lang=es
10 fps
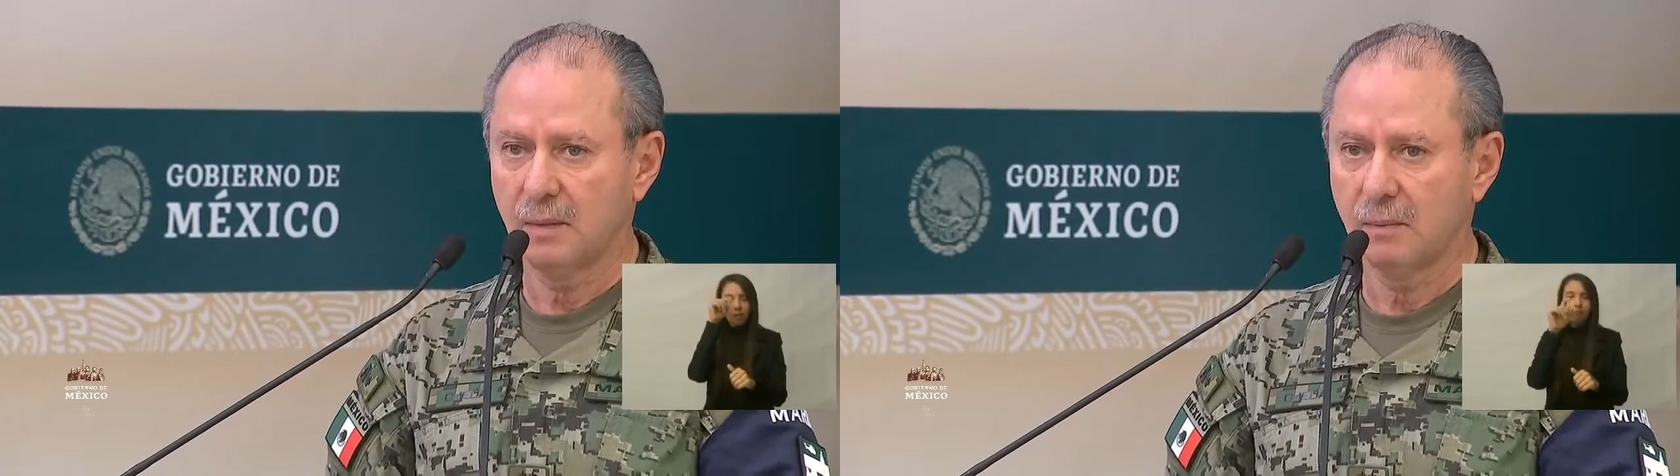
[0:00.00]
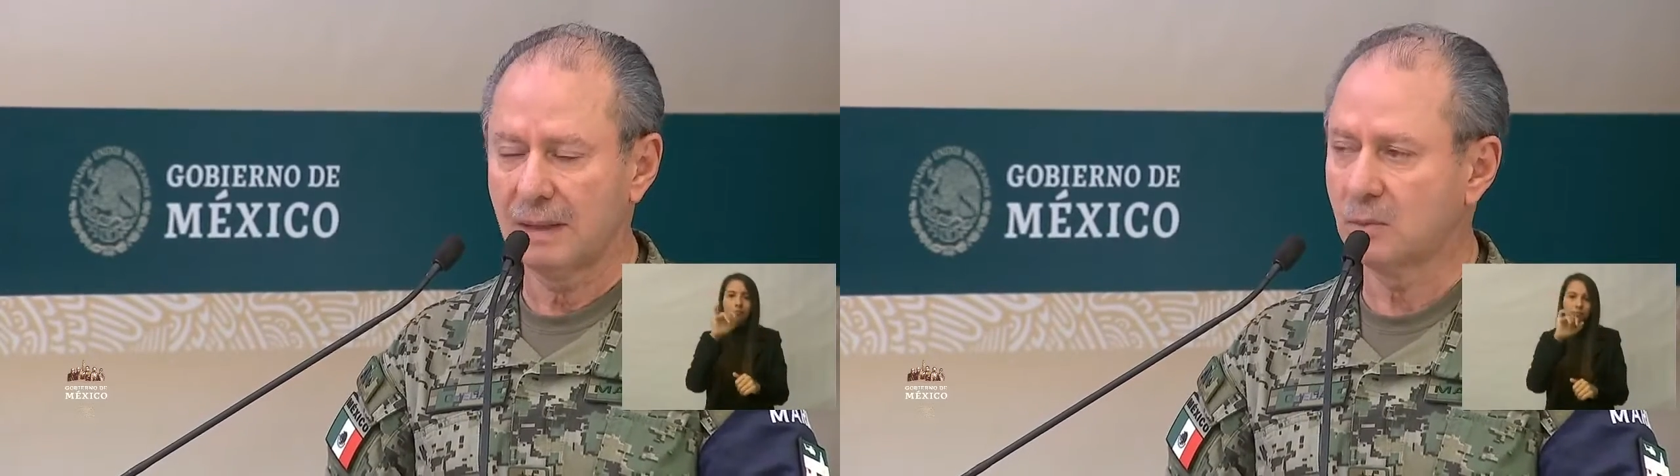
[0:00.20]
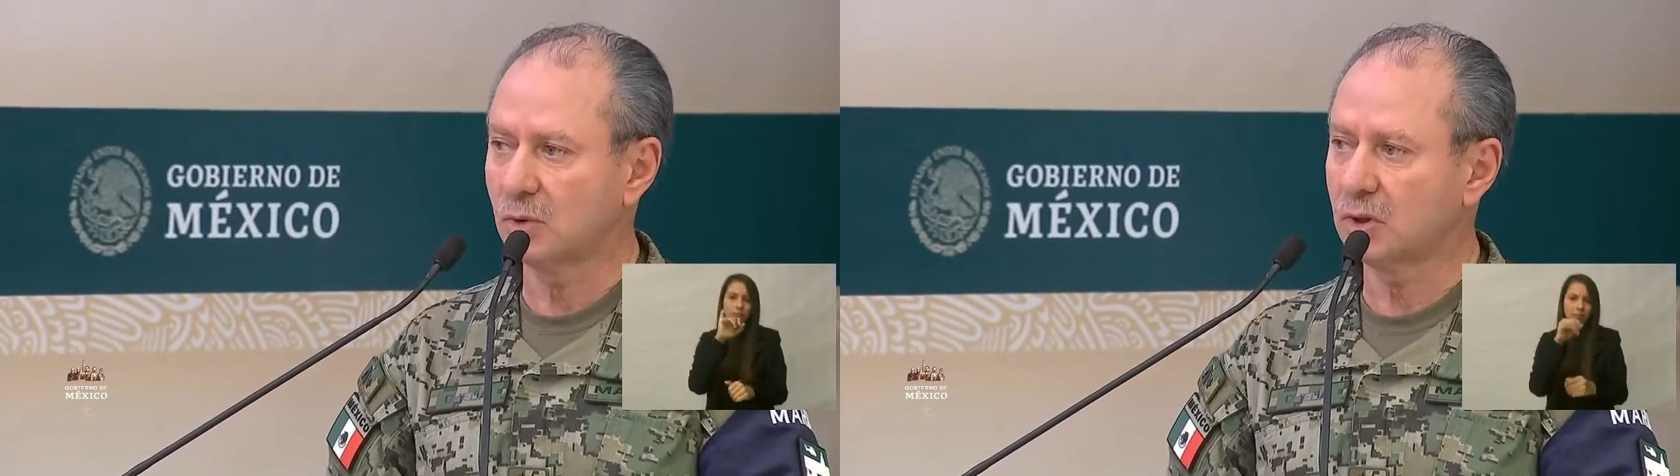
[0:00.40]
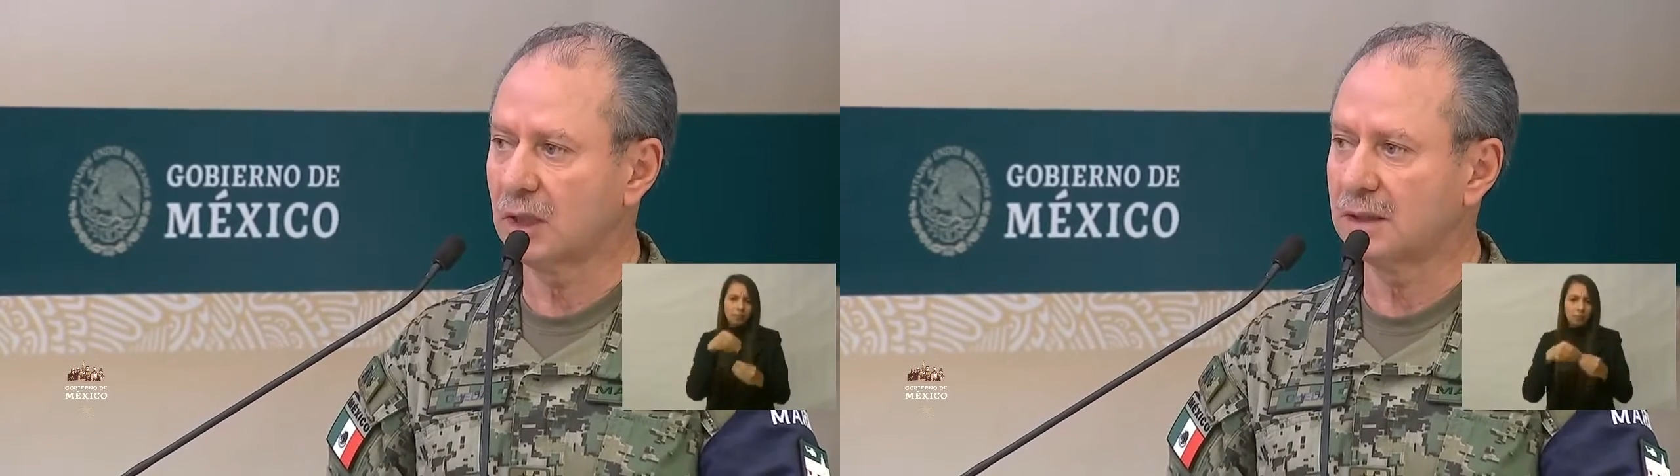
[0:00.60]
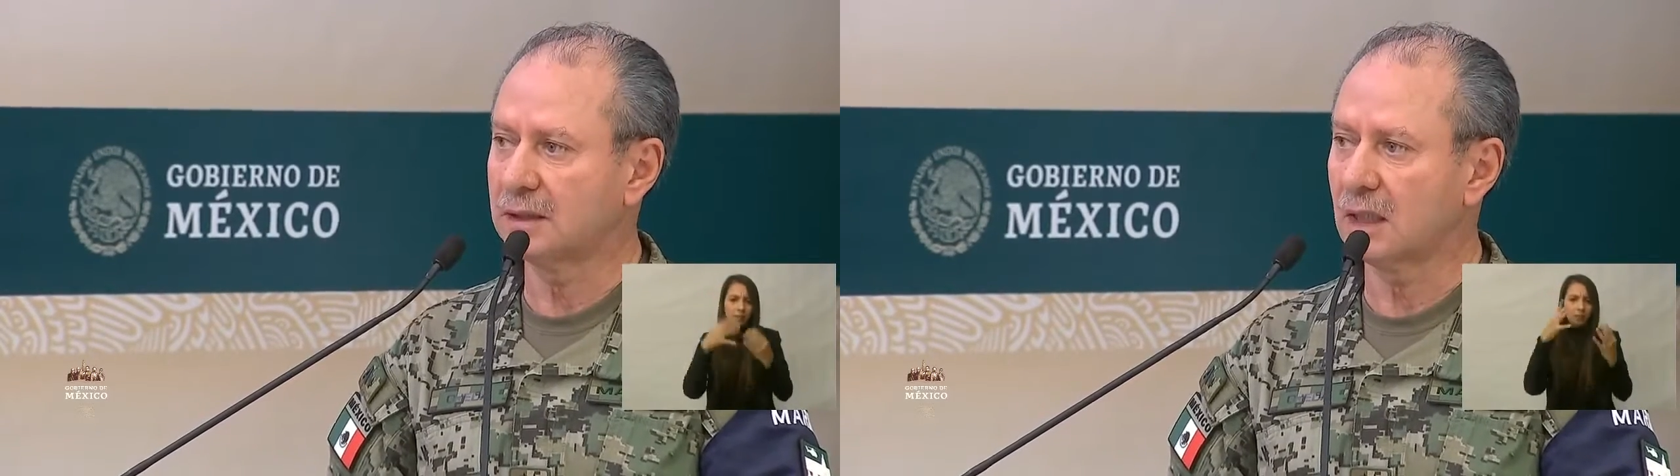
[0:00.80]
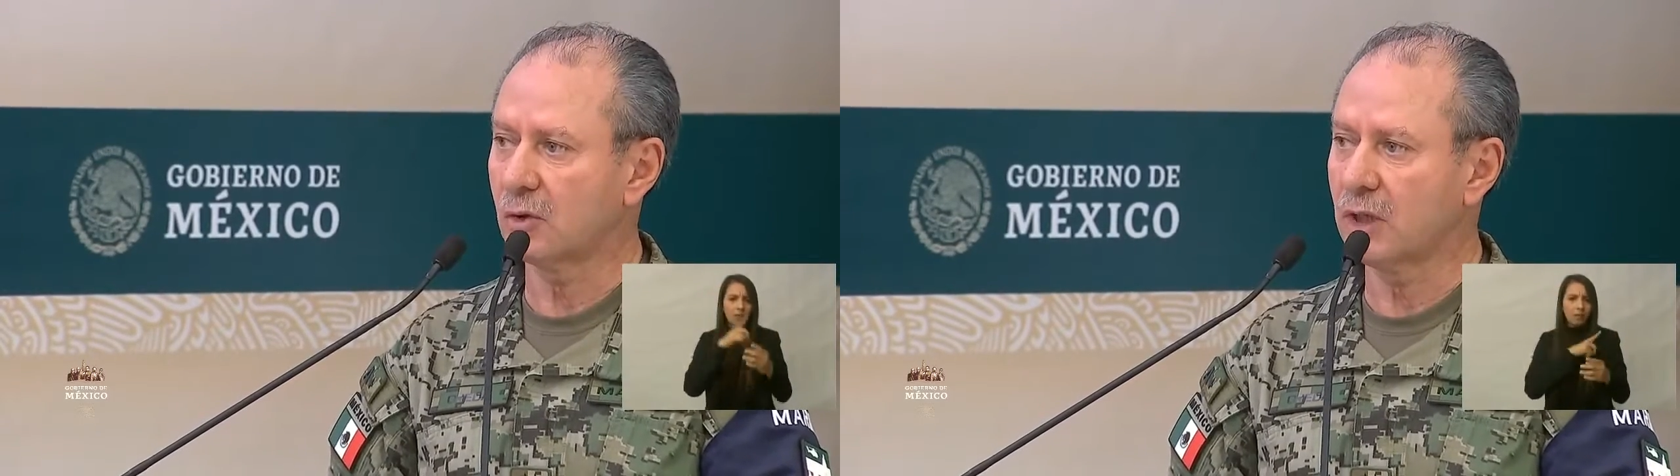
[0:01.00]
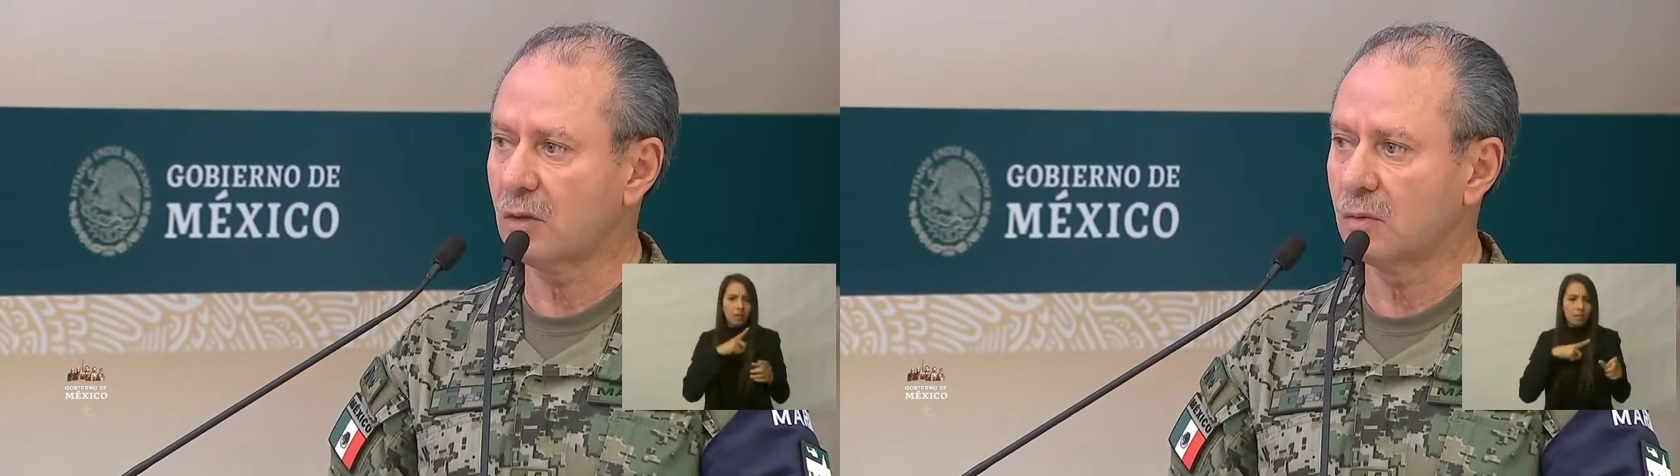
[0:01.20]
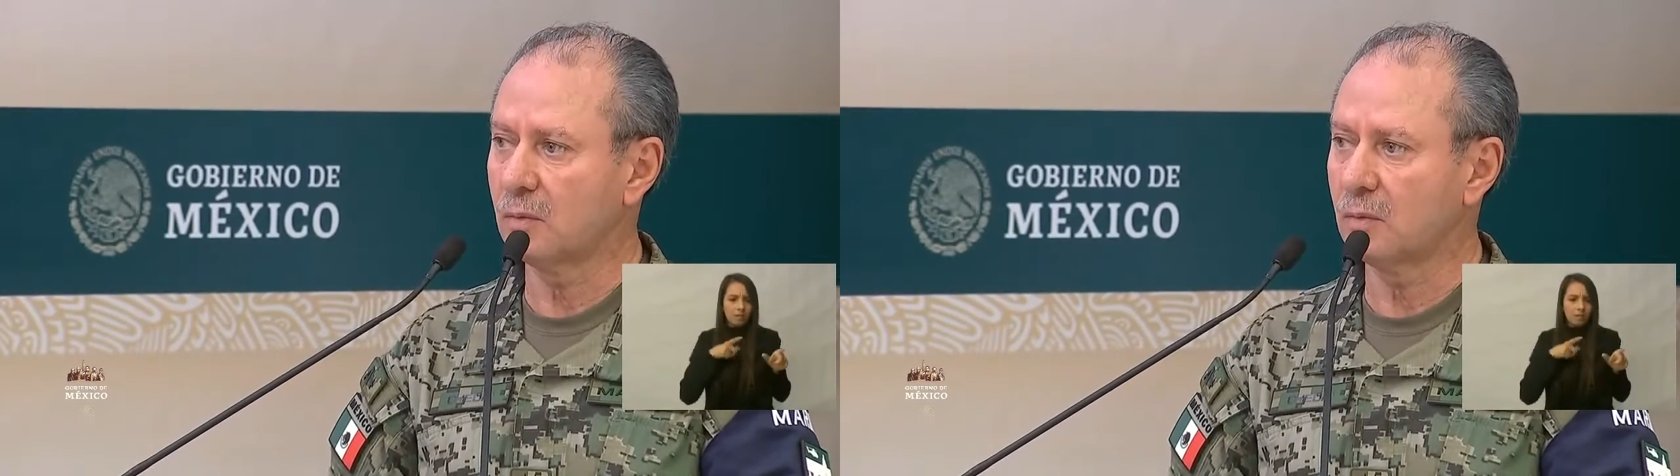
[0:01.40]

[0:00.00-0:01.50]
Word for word: vamos a desarrollar